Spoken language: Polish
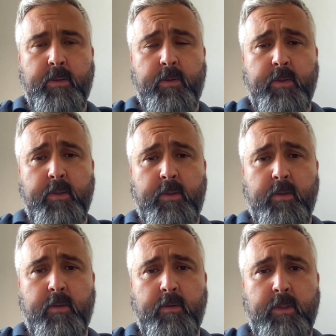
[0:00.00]
to
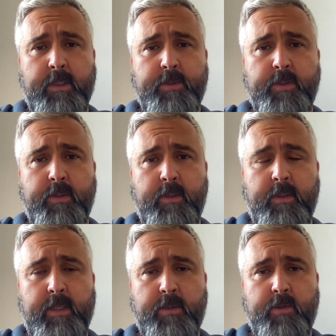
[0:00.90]
tylko leczy
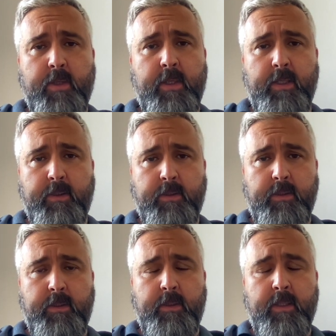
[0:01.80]
nasze
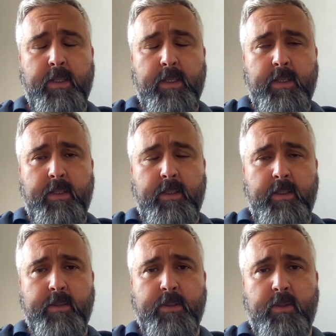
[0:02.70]
lęki
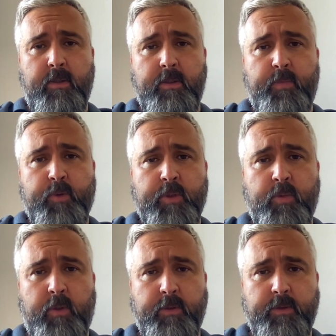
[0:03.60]
e, co do ich
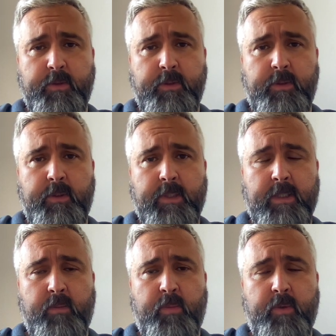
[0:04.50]
przyszłości,
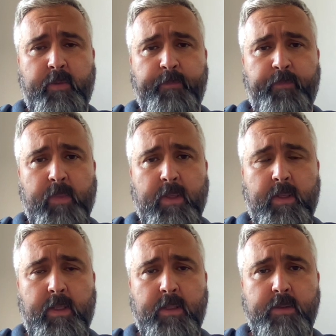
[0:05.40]
albo mm,
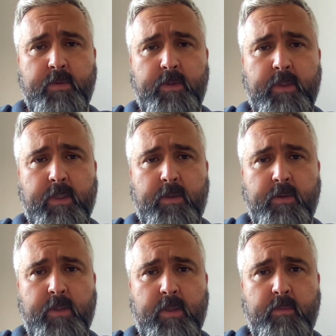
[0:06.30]
realizuje
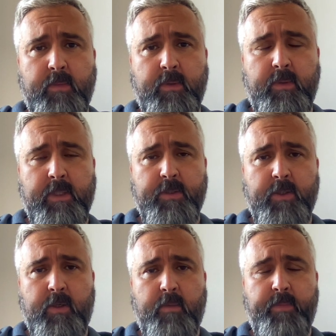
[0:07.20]
jakoś tam e, nasze
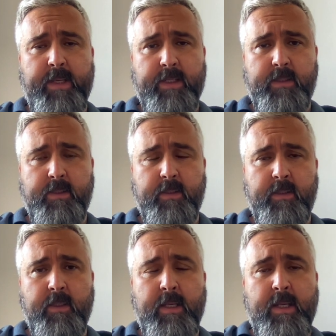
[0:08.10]

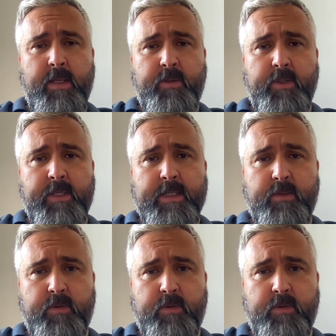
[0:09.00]
kompleksy, czy nas